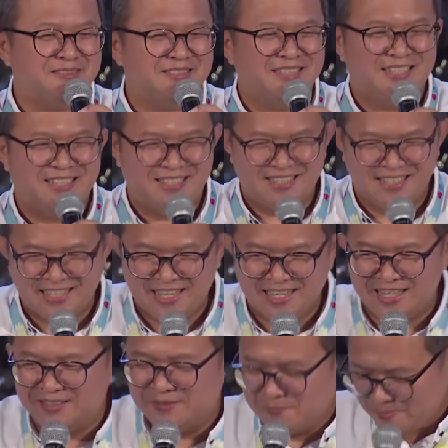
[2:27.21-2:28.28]
nah, ya
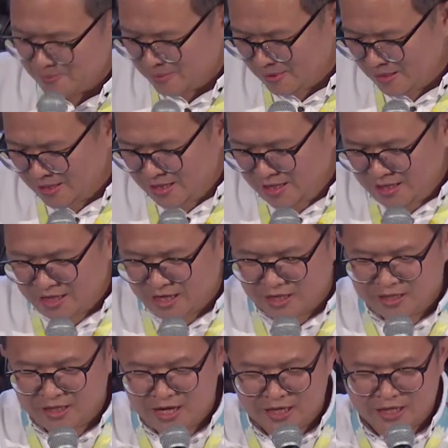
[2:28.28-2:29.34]
kan. Nah,
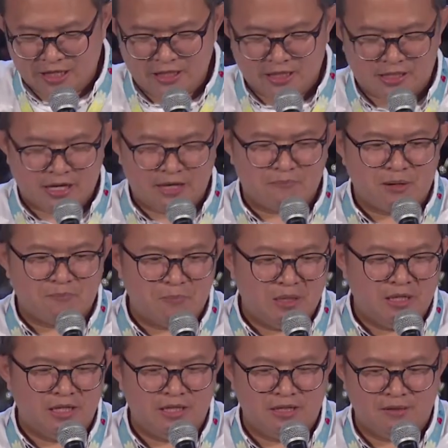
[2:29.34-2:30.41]
akhirnya saya
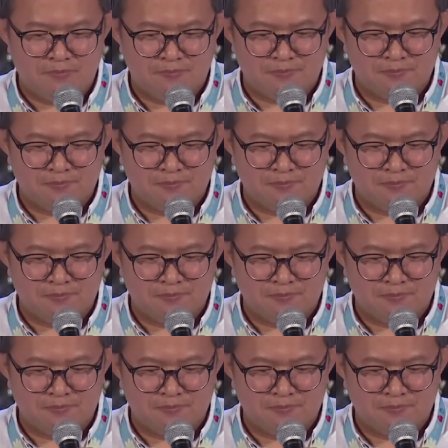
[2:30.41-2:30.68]
membeli